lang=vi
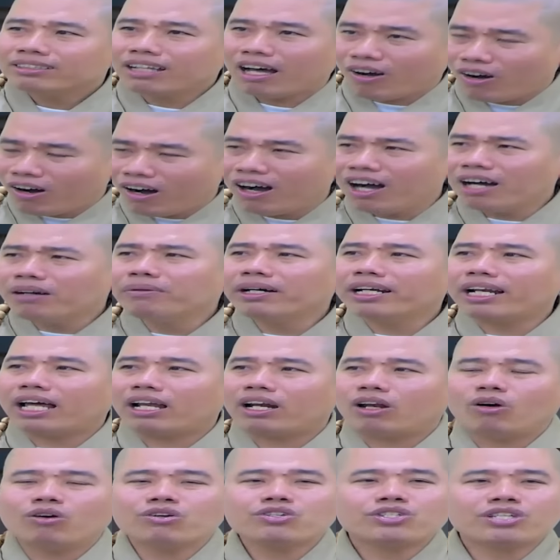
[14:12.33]
đó mới
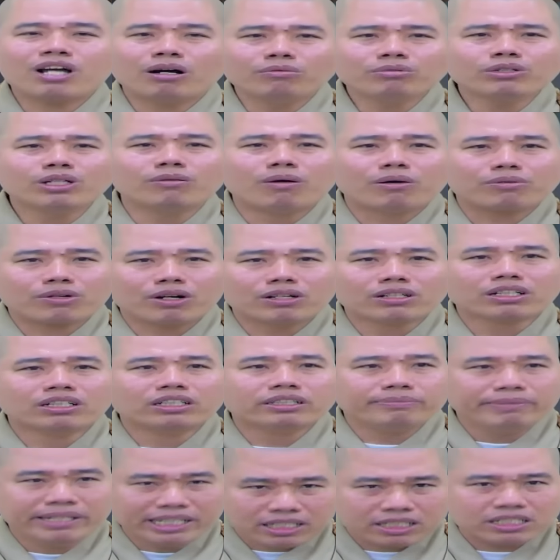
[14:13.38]
là lối sống của một con
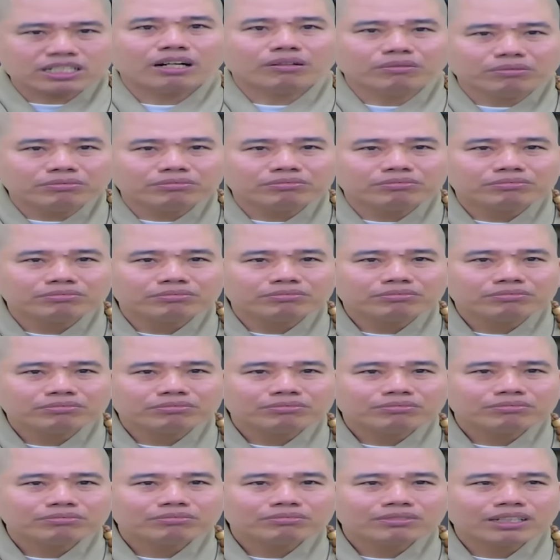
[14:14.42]
người biết sống
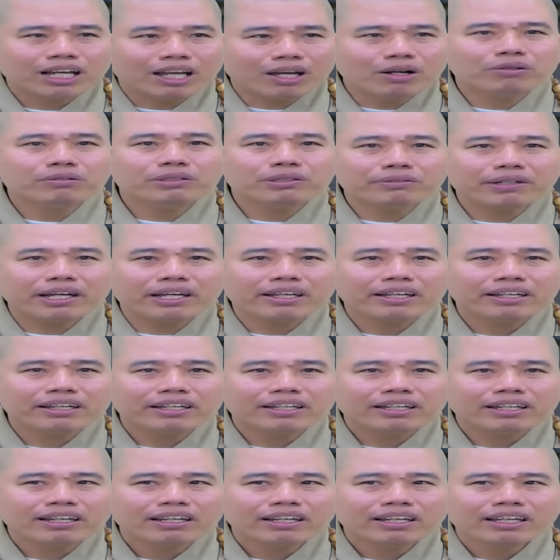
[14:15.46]
hiểu không quý vị
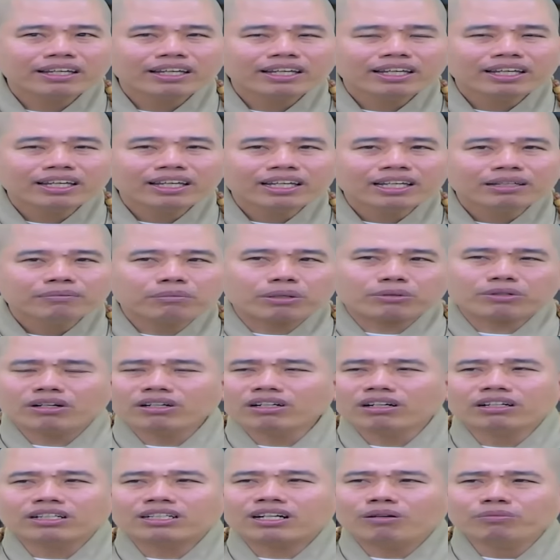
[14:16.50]
một
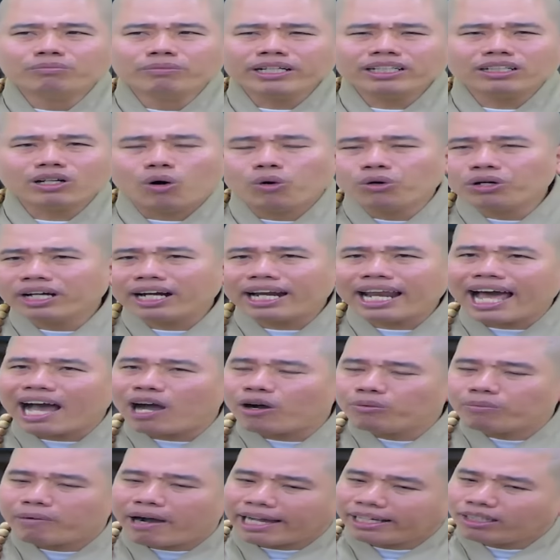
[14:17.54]
con người không biết đủ cái
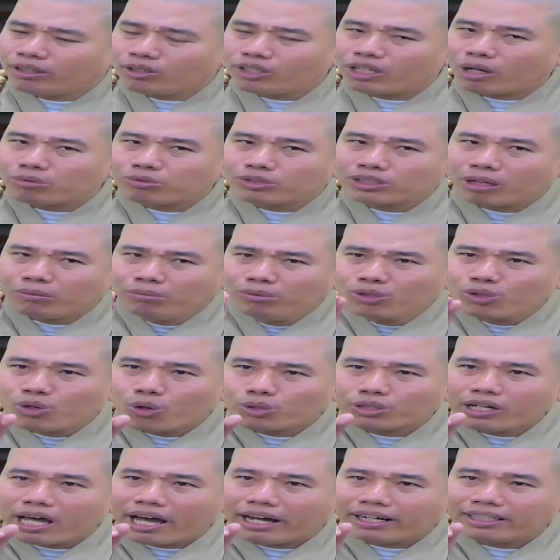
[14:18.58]
lao mãi cái dòng sống của
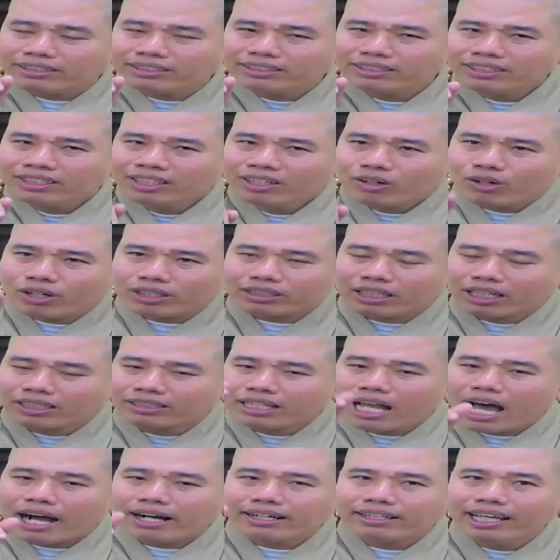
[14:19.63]
cuộc đời rồi
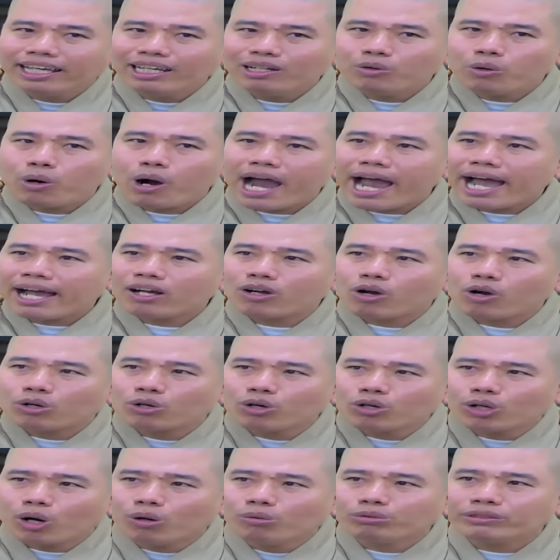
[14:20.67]
từng đời đi qua rồi
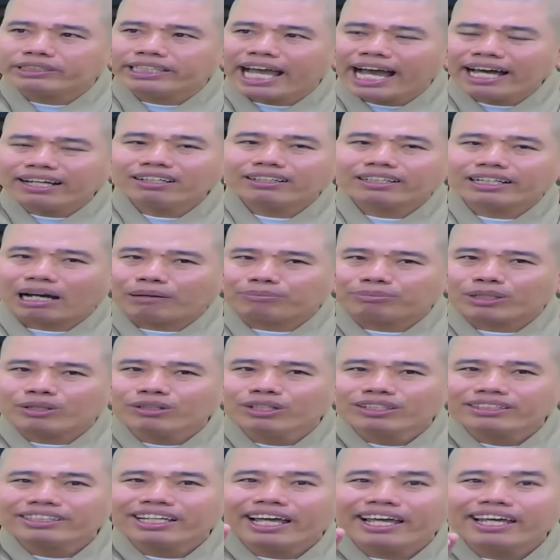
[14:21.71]
cuối cùng chết cầm theo
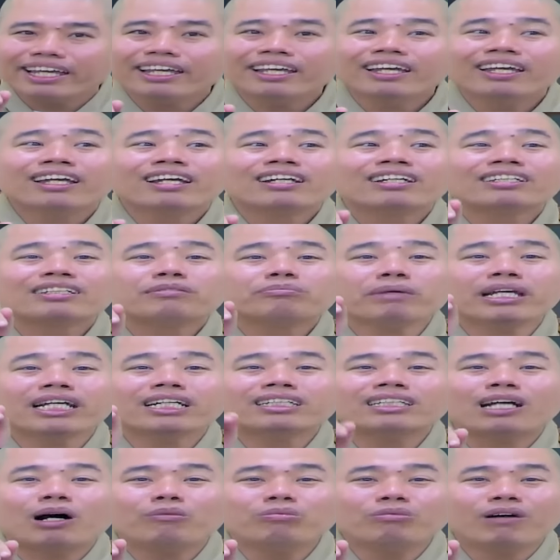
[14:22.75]
được gì
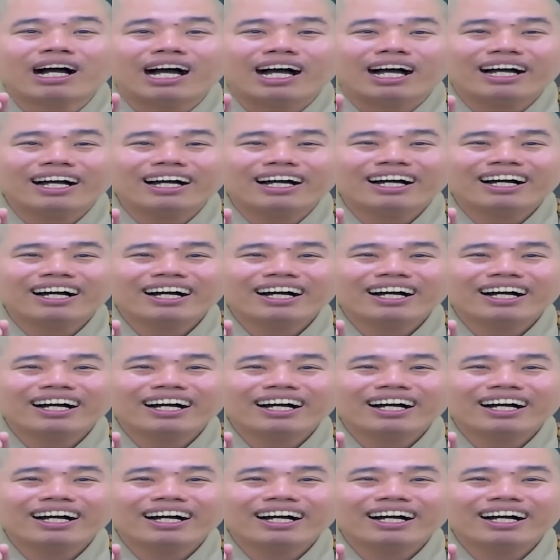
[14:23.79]
biết sống à